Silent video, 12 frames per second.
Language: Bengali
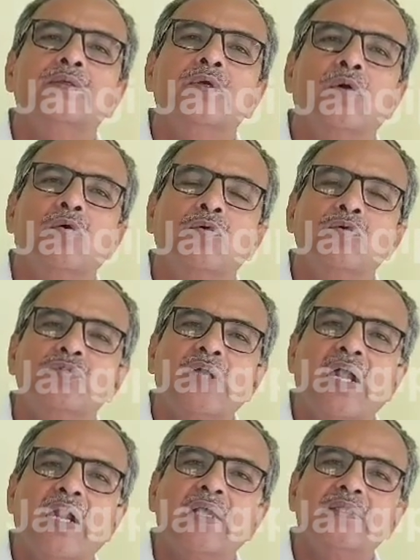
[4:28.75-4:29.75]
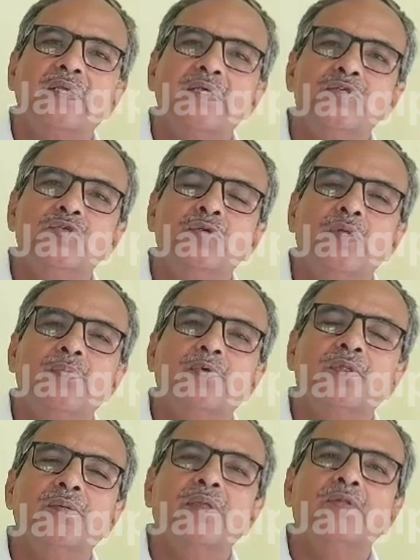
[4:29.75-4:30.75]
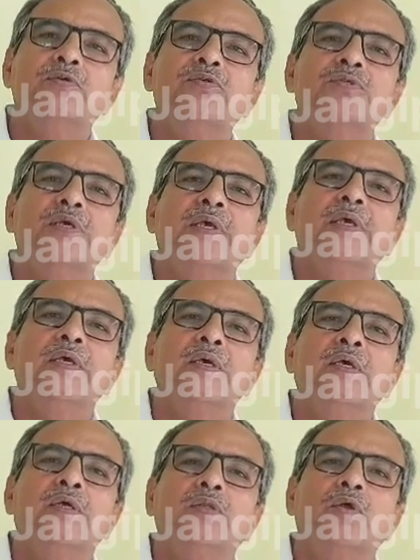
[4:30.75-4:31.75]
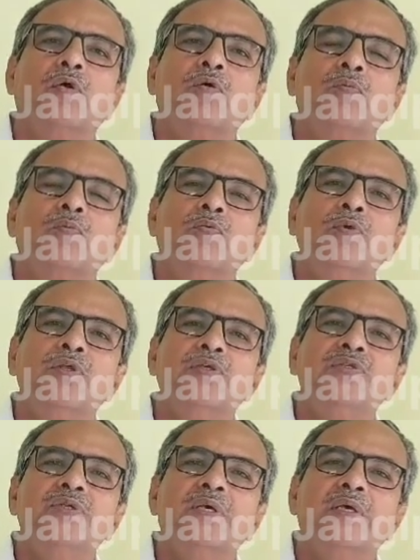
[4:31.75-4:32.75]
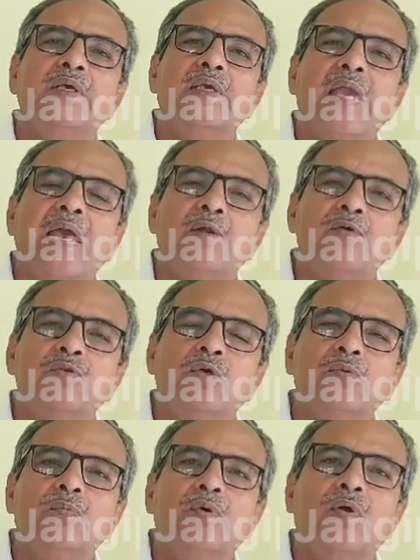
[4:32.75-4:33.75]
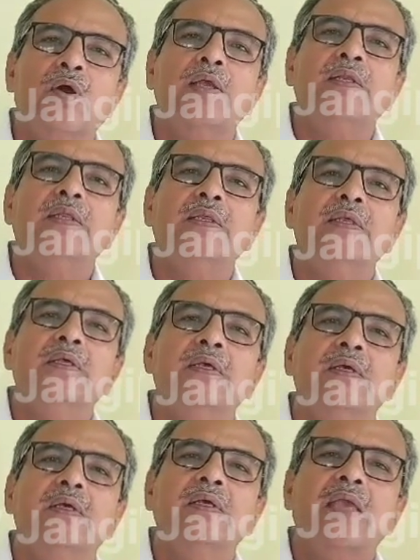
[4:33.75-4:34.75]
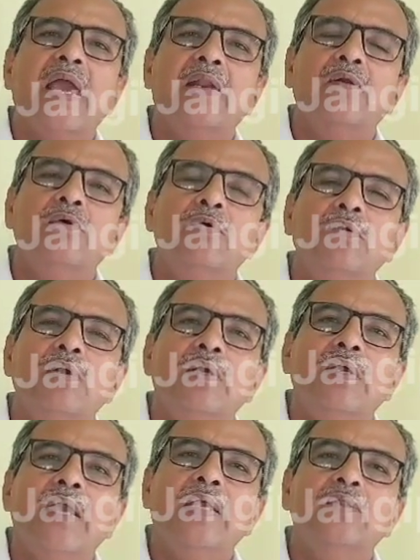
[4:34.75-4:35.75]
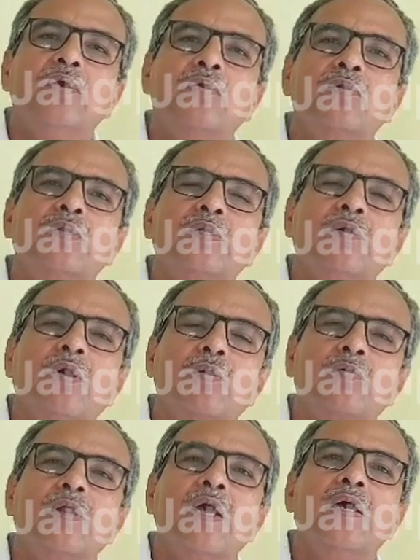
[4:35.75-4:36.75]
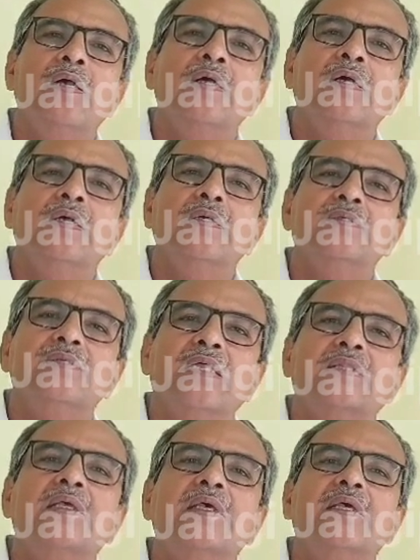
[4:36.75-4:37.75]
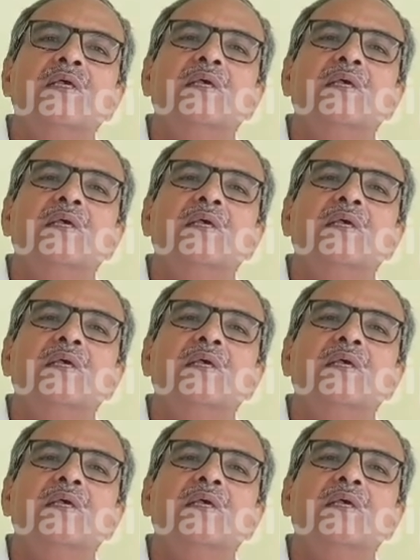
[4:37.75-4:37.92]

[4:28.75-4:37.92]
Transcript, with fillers: যখন সারা দেশ জুড়ে প্রতিবাদ হচ্ছে তখন পুলিশ কেন তৎপর হয়নি কেন এই ধরনের ঘটনা যাতে